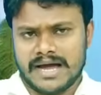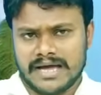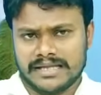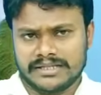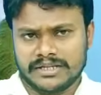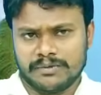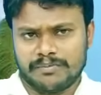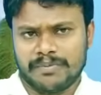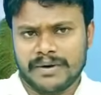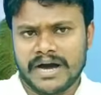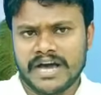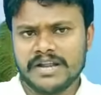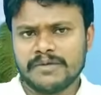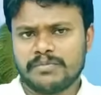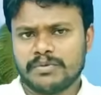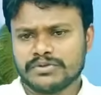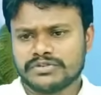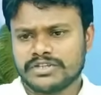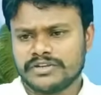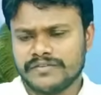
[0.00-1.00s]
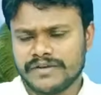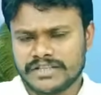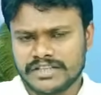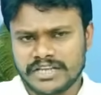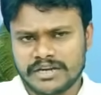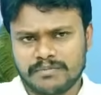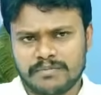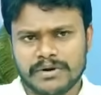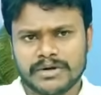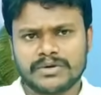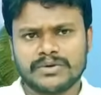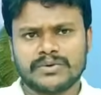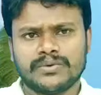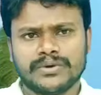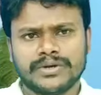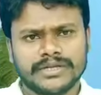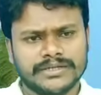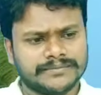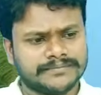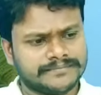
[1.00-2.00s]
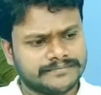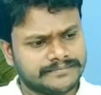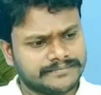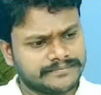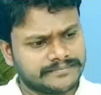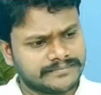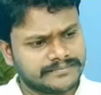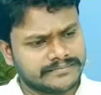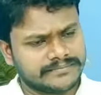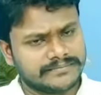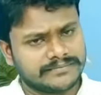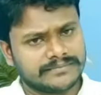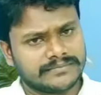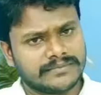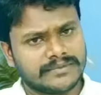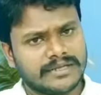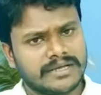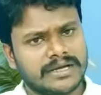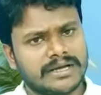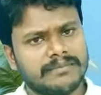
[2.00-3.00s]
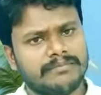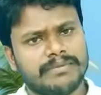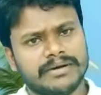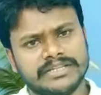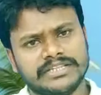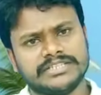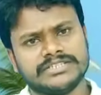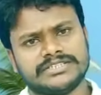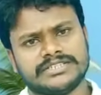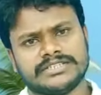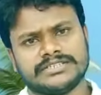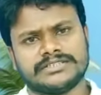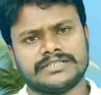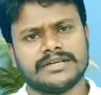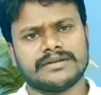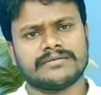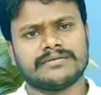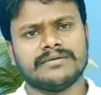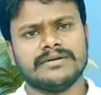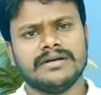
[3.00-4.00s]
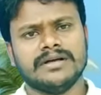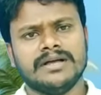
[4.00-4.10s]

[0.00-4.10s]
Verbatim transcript: అతను పారిపోతున్న వ్యక్తిని పట్టుకొని బంధించేశారు